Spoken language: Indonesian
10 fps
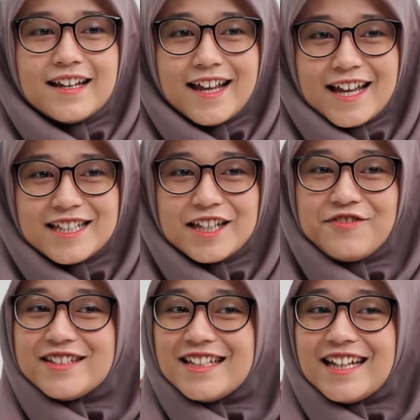Nah, ciri
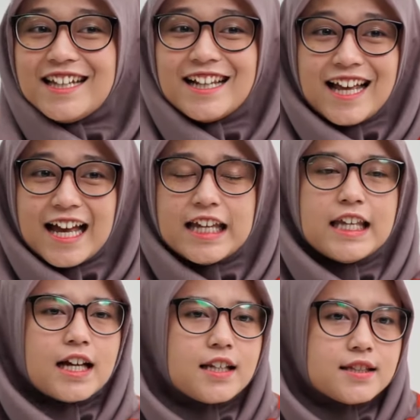fisik inilah
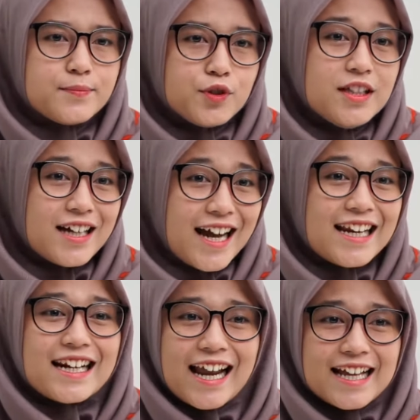yang disebut
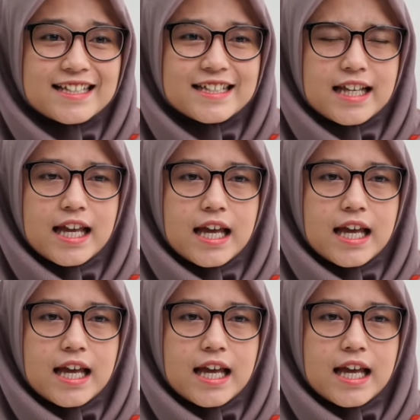dengan ras.